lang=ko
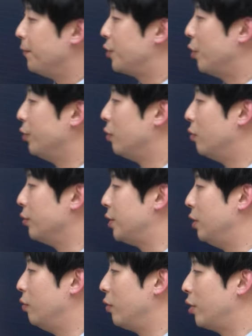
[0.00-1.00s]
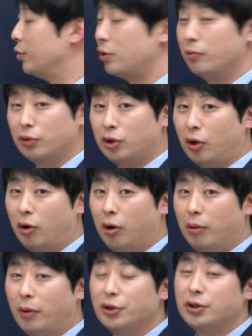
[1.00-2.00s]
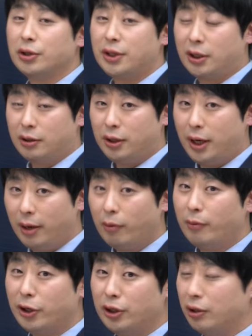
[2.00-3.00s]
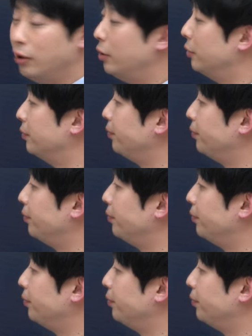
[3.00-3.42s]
전공 진로 결정부터 먼저 체크를 해보면요.